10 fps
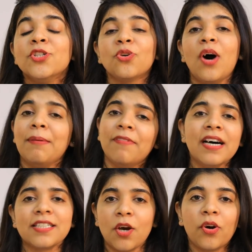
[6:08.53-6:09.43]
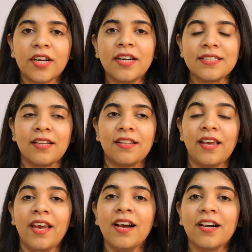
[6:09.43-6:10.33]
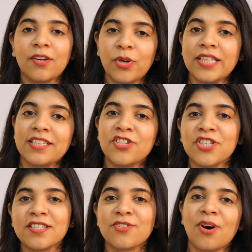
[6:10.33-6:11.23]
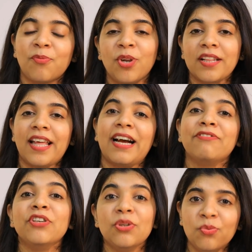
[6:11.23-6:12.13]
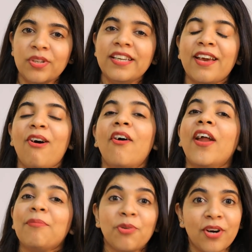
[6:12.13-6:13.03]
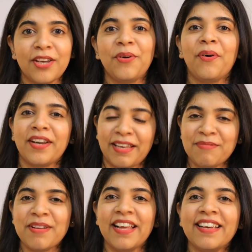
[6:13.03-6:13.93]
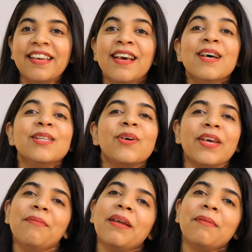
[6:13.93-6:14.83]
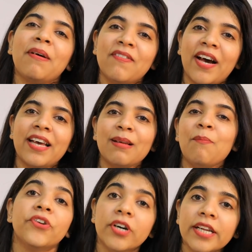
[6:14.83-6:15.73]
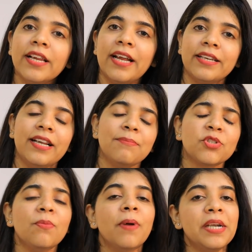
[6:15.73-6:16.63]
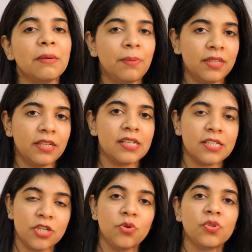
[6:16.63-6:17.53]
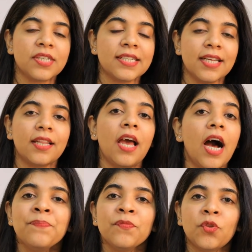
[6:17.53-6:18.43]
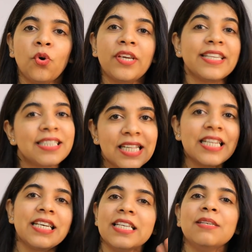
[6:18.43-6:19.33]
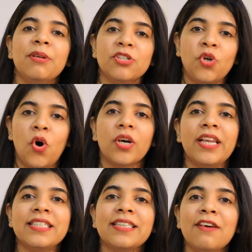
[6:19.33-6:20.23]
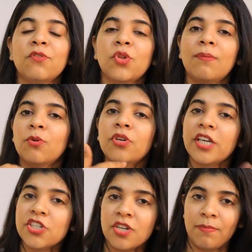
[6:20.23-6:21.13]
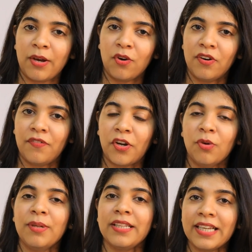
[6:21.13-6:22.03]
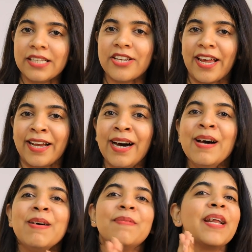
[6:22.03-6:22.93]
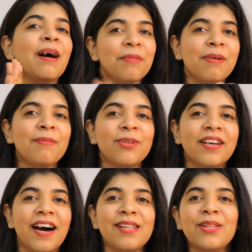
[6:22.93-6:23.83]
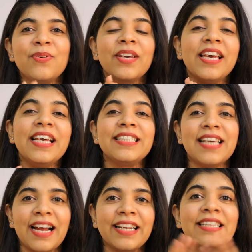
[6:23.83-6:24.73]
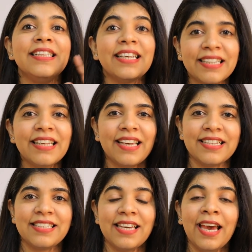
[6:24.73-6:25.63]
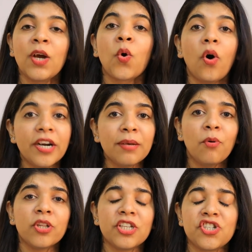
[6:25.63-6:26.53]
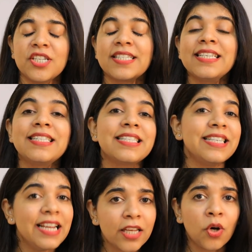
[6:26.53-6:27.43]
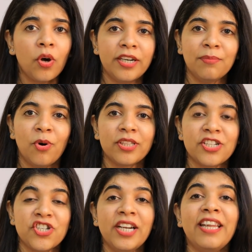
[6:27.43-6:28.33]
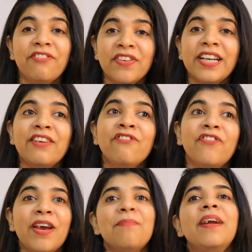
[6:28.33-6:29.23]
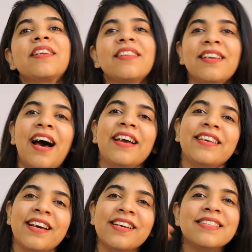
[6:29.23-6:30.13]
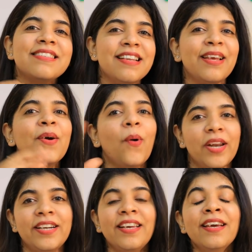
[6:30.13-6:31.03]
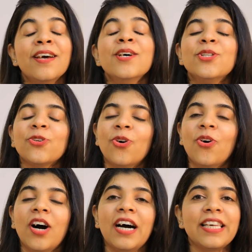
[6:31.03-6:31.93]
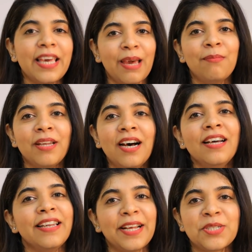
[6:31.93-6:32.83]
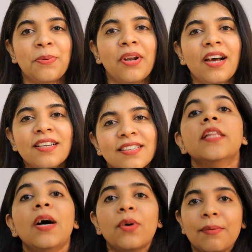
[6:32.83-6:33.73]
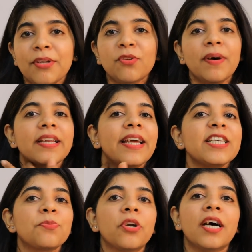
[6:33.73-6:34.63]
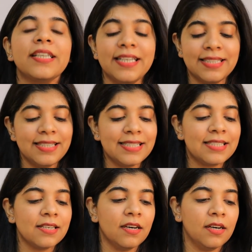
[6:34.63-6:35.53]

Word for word: सो so, आप वहाँ से ऑर्डर कर सकते हैं अगर कोई ऐसी चीज़ है जो आपको लगता है काफ़ी यूनिक है और आपको कहीं और नहीं मिलेगी तो ये मैंने मंगवाया था रियली लाइक डिट आप इसको मल्टीपल तरीके से यूज़ कर सकते हैं तो किस तरीके से मैंने इसको ऑर्गेनाइज किया वो तो आपको किचन मेकओवर वीडियो में दिख जाएगा बट अभी मैं आपको दिखा देती हूँ कि एग्जैक्टली exactly दिखती कैसी है क्वालिटी बहुत अच्छी है इसकी स्टील की क्वालिटी बहुत अच्छी है डेफिनेटली वे बेटर देन आइकिया के स्टील की क्वालिटी सो so, uh, ये है मेरा नेक्स्ट प्रोडक्ट नाउ कमिंग टू माई नेक्स्ट प्रोडक्ट इज दिस